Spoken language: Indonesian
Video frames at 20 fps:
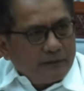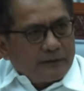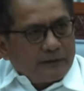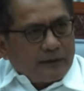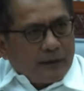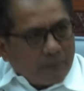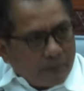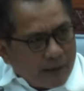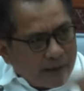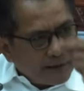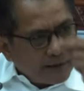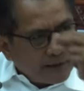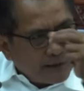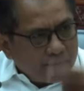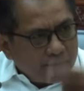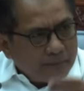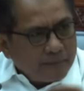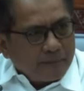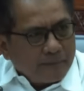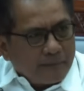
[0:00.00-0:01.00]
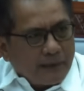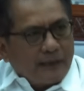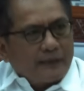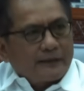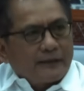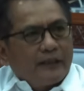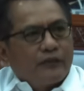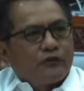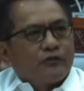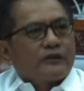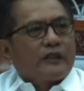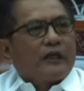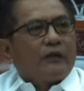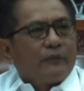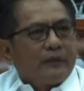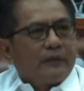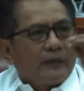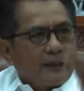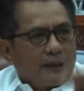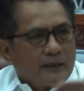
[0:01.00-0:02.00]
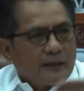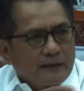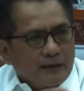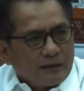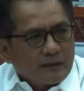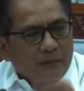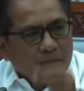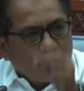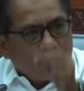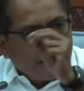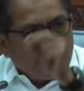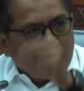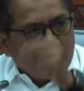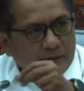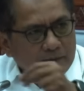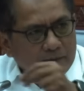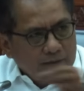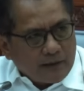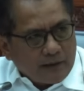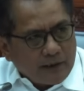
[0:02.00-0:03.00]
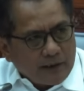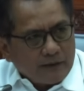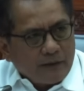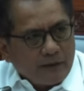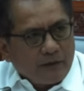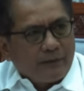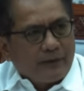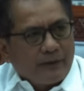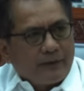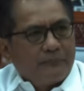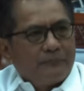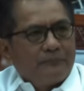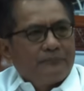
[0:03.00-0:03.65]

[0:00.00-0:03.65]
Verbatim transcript: Saya balikin Pak. Saya ikut sawer atas Bapak telah sawer.